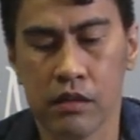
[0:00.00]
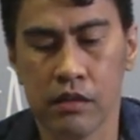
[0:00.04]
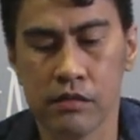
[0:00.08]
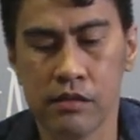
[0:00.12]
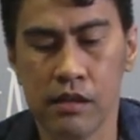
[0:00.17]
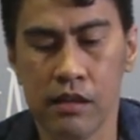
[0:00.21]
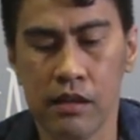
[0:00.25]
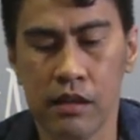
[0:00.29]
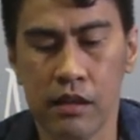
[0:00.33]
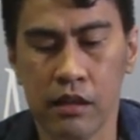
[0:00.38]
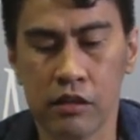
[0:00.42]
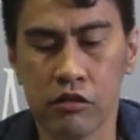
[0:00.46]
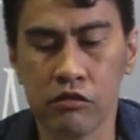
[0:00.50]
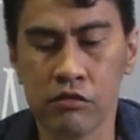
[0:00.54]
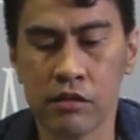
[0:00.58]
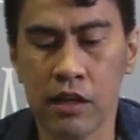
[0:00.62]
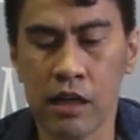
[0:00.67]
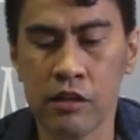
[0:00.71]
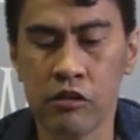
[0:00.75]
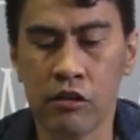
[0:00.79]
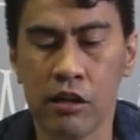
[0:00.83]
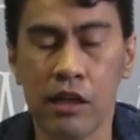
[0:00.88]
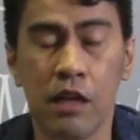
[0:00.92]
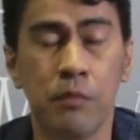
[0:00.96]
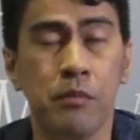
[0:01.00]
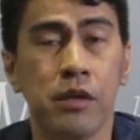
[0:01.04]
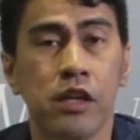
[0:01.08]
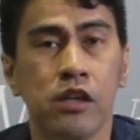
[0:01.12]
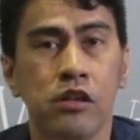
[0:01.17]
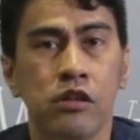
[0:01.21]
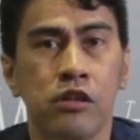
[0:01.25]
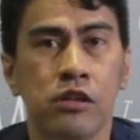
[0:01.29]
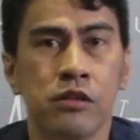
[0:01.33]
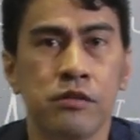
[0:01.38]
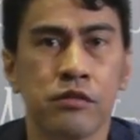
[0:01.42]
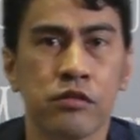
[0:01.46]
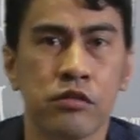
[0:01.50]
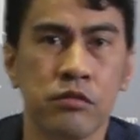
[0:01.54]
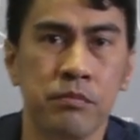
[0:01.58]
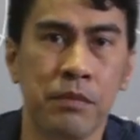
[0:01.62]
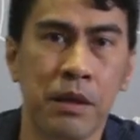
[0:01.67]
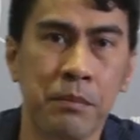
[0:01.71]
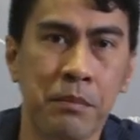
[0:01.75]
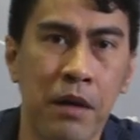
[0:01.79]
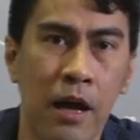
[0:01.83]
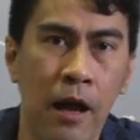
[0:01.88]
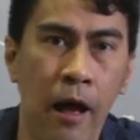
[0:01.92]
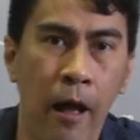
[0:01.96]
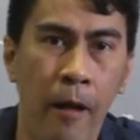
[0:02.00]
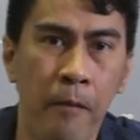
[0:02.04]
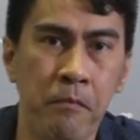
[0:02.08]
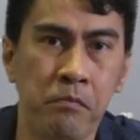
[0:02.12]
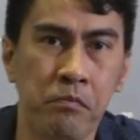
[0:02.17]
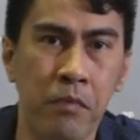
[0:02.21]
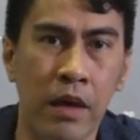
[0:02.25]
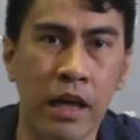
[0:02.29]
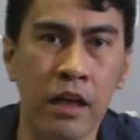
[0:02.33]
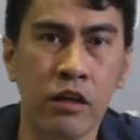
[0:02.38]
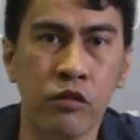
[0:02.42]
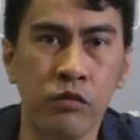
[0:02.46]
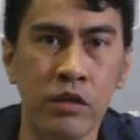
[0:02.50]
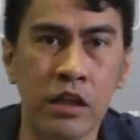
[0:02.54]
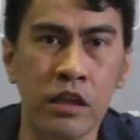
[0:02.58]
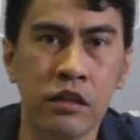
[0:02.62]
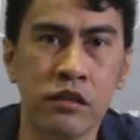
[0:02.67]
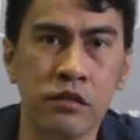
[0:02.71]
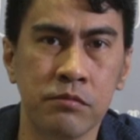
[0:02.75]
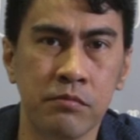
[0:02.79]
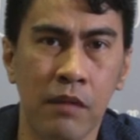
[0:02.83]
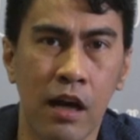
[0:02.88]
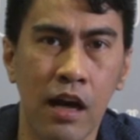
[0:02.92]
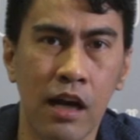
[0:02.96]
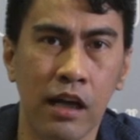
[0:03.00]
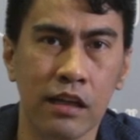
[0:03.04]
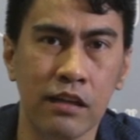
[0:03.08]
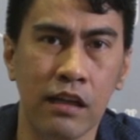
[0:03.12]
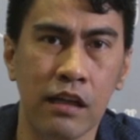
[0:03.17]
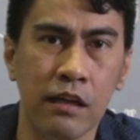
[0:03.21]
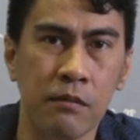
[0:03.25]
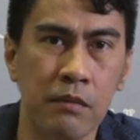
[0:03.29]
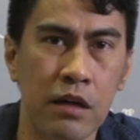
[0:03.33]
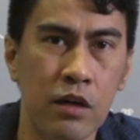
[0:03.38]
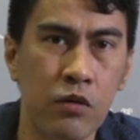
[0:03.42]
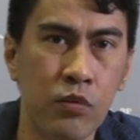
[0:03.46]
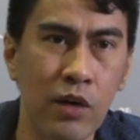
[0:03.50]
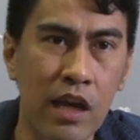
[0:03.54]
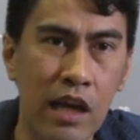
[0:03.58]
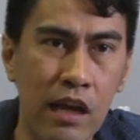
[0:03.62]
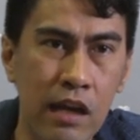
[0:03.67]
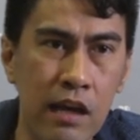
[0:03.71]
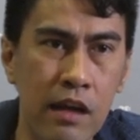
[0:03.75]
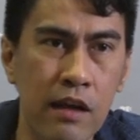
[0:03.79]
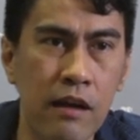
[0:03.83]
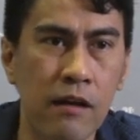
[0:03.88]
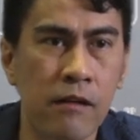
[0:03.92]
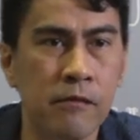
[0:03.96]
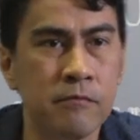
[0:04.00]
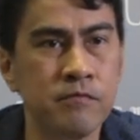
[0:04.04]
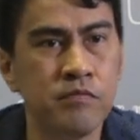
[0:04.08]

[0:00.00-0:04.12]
Kasi kung gaano kalamig yon may mga penguins, makakita ng mga whale.